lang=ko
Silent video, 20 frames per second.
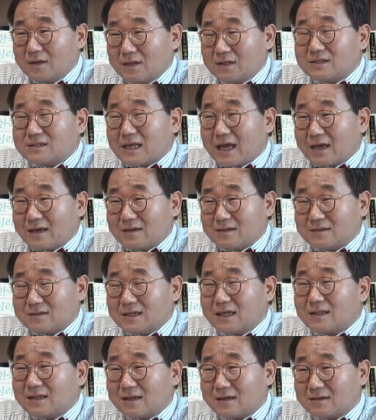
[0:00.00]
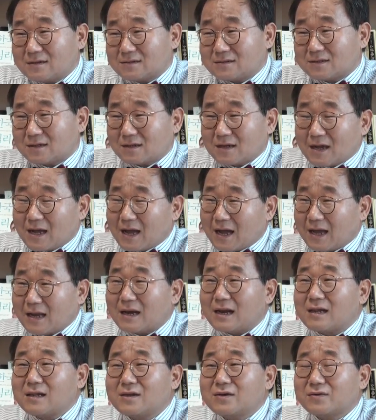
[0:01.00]
이 사연을 채택을 제가 안
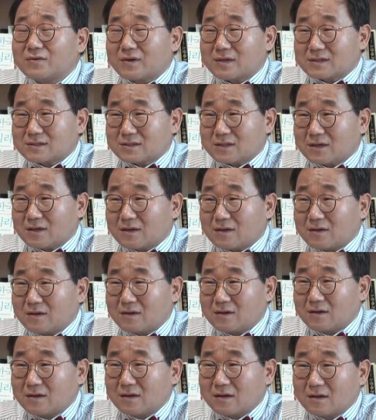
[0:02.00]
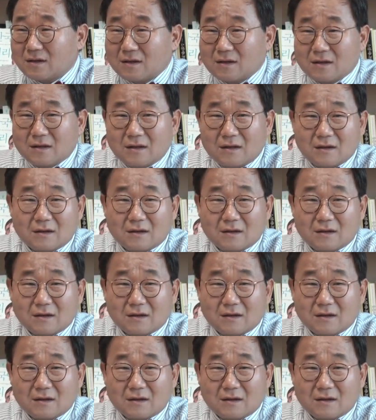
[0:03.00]
하려고 했어요. 아, 네.